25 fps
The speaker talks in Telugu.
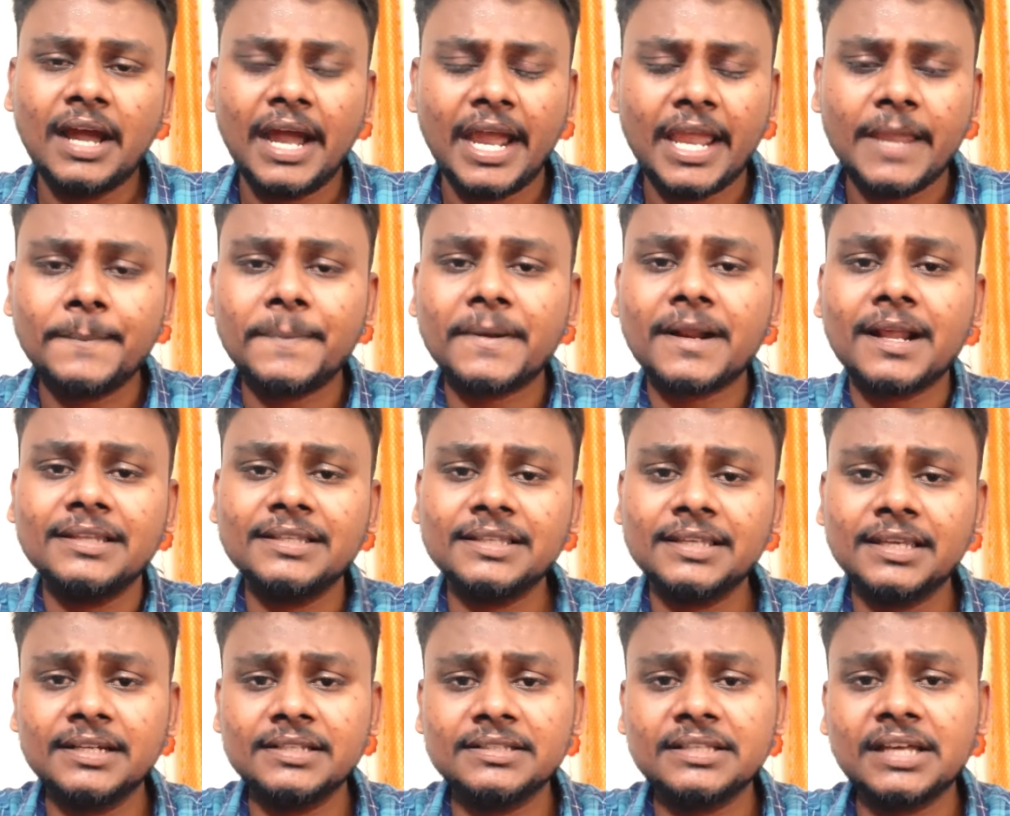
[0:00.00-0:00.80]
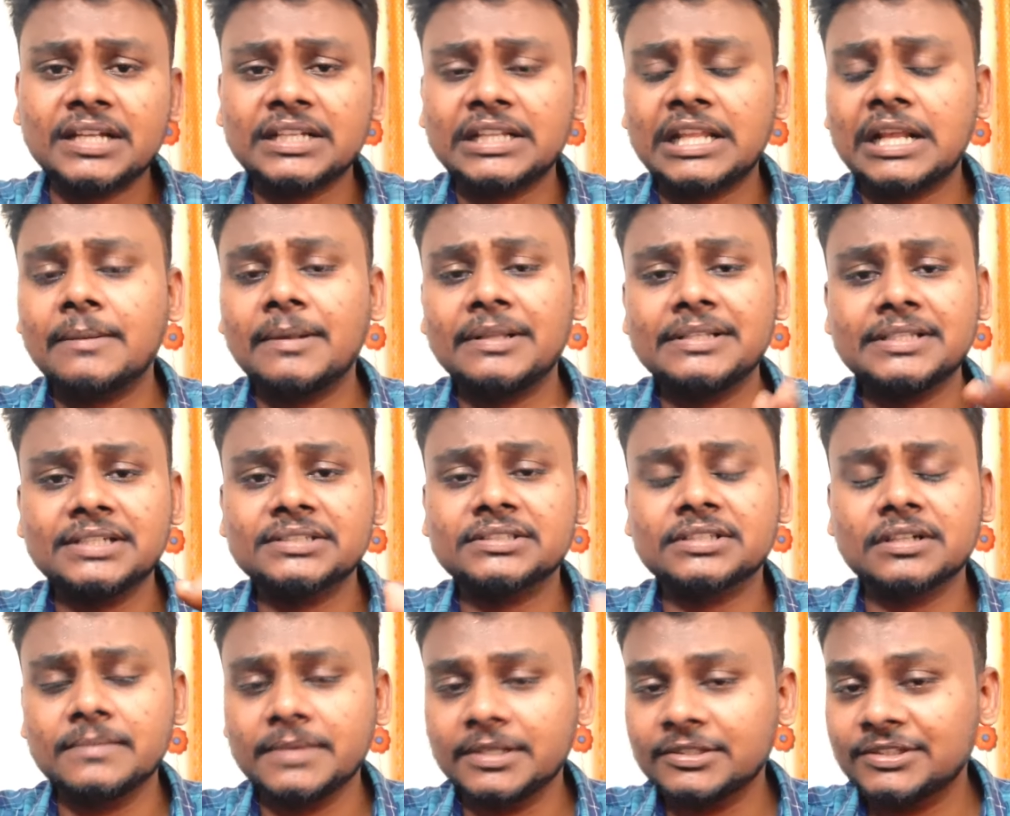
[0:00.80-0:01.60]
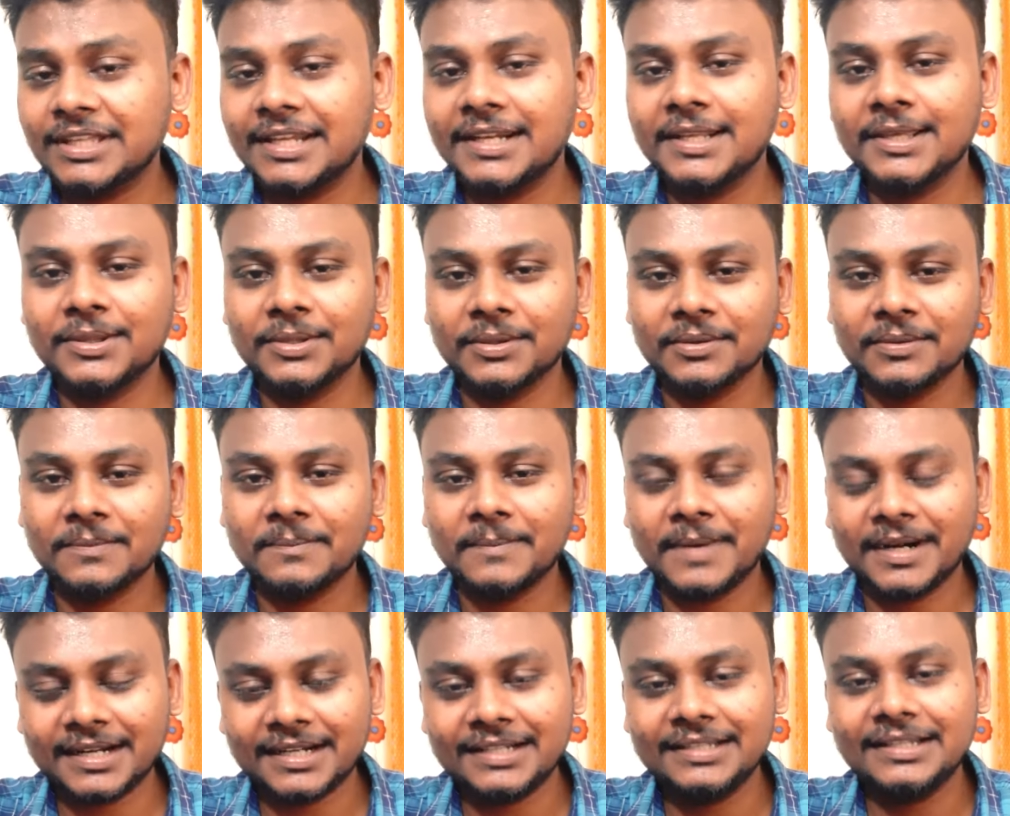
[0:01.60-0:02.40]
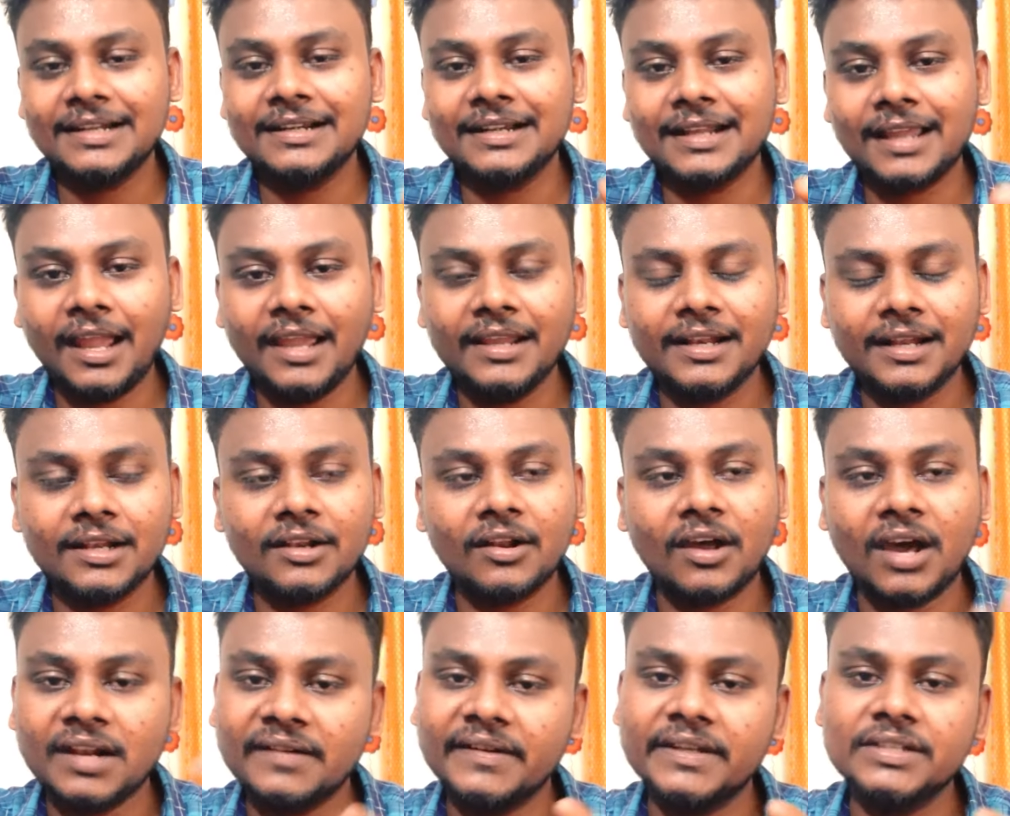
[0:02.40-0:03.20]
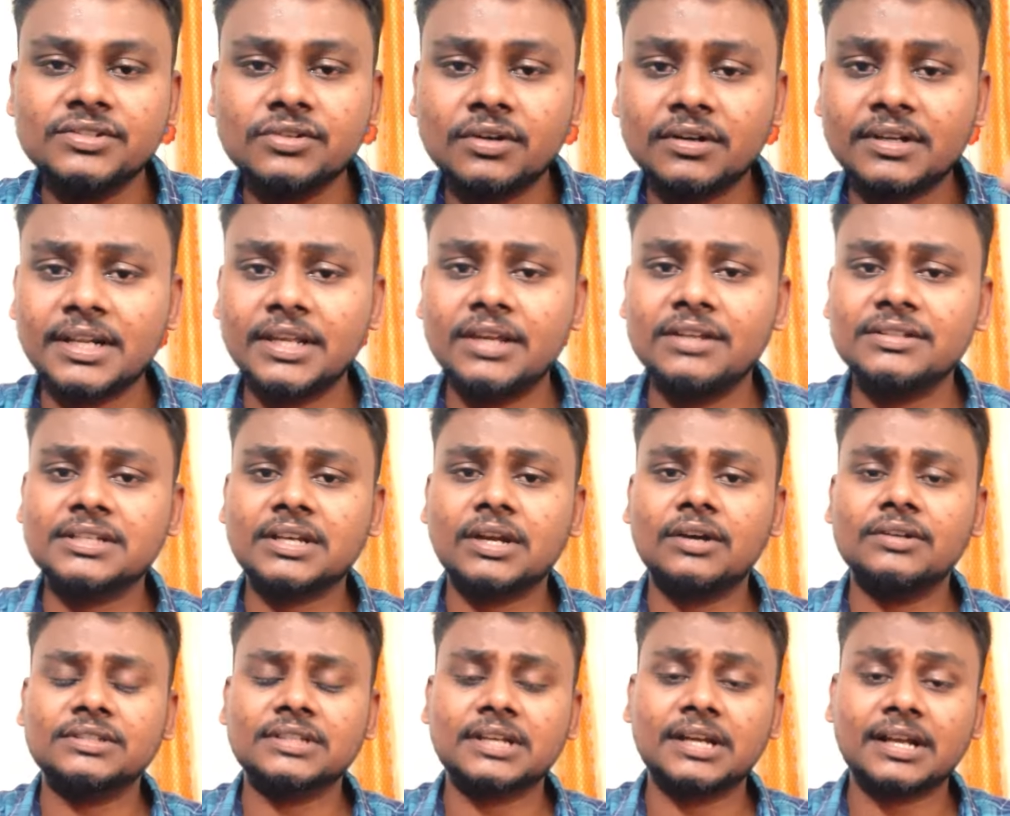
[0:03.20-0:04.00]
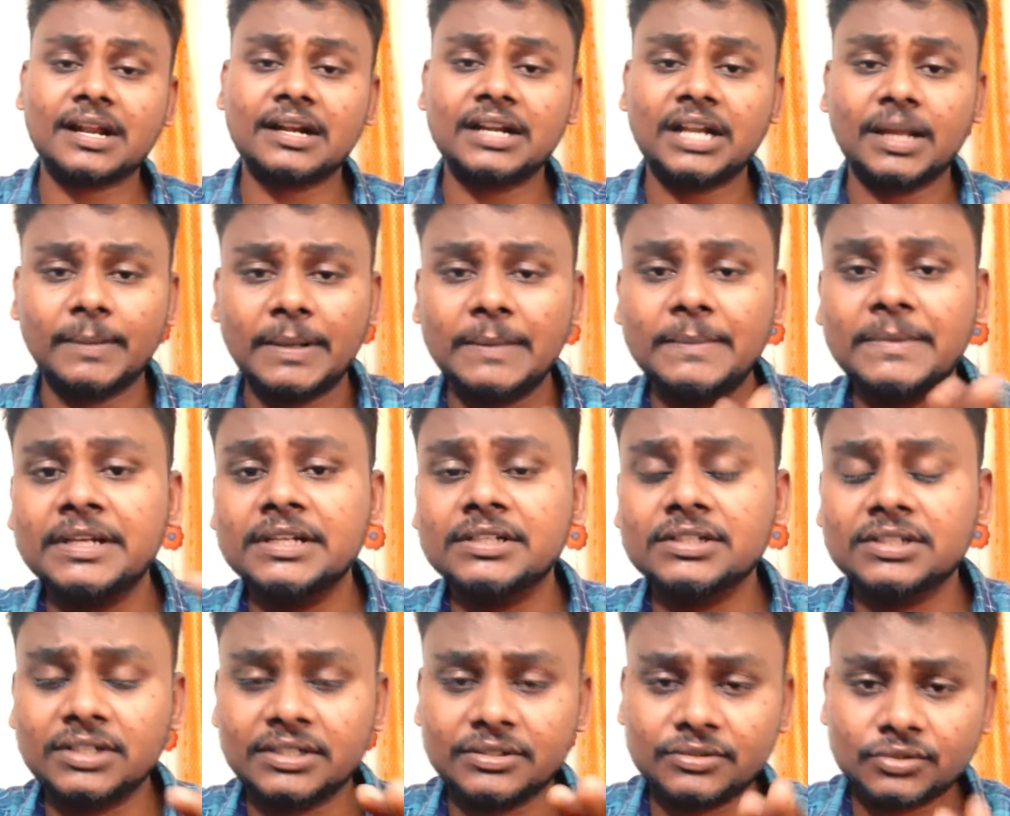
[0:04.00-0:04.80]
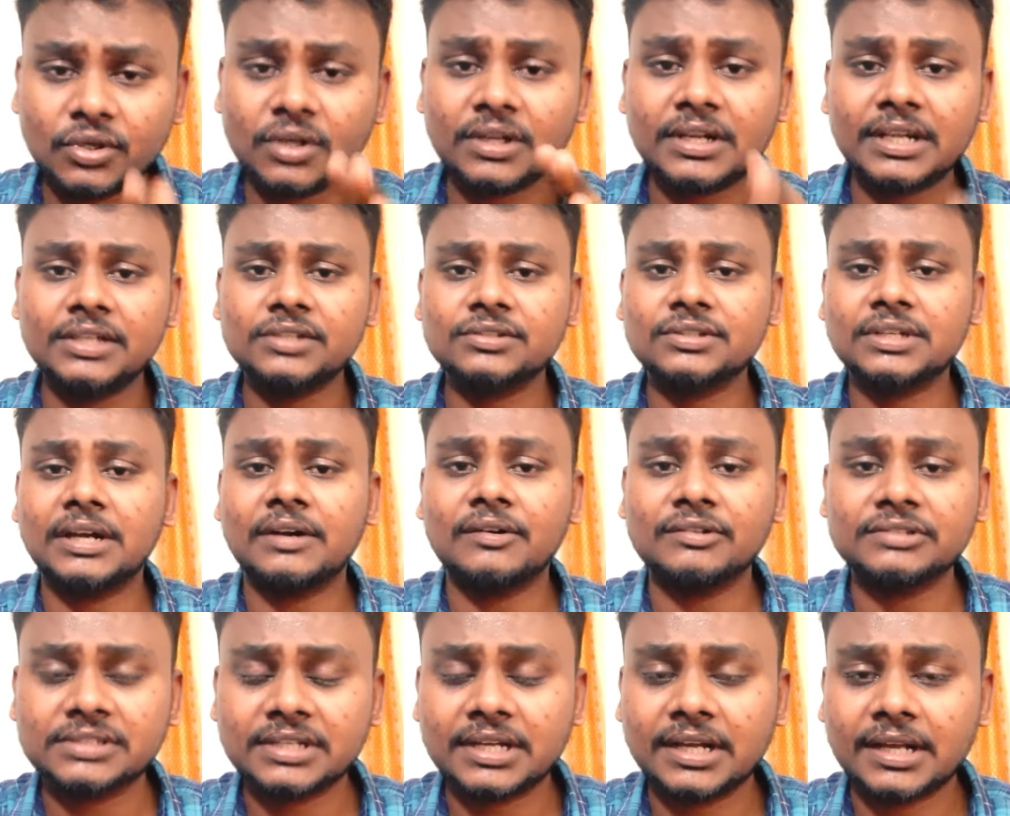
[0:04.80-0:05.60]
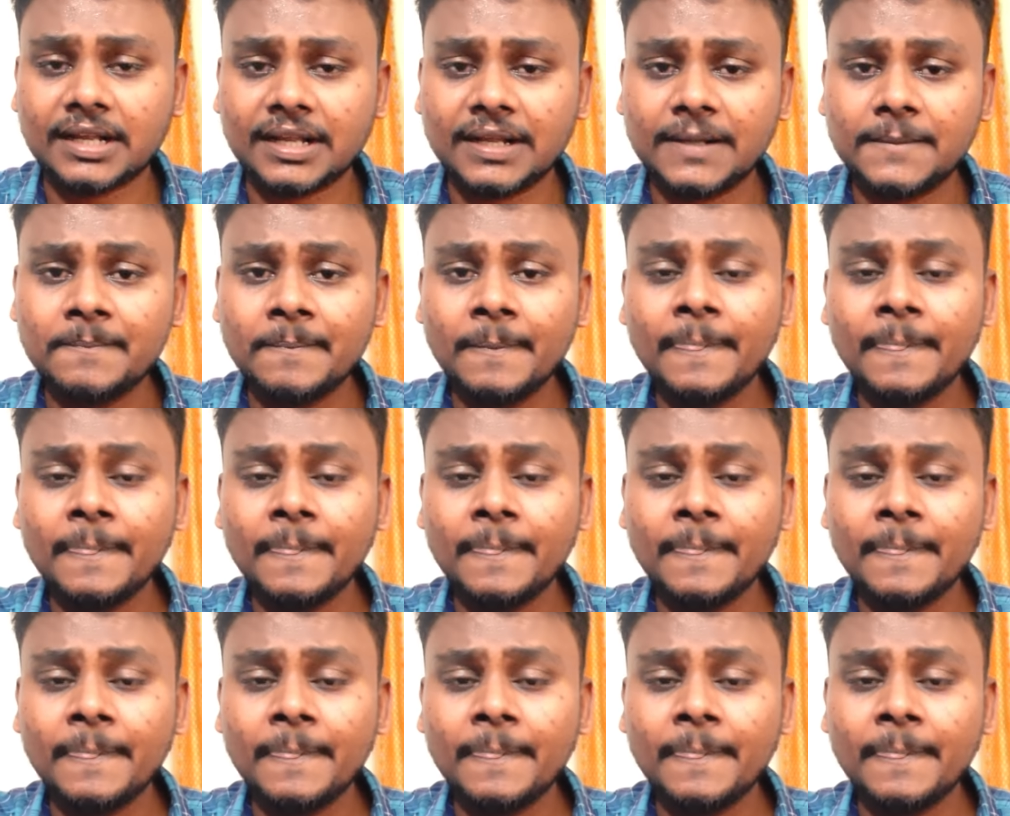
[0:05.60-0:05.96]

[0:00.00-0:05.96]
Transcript: హైపరాది ఎన్ని దాని తర్వాత చేస్తాడో మీకు తెలియదు బట్ ఏంటంటే ఆయన నాన్ వెజ్ జోక్ లేయొచ్చు కావచ్చు కాక డబల్ మీనింగ్ జోక్ లేచు కావచ్చు కాక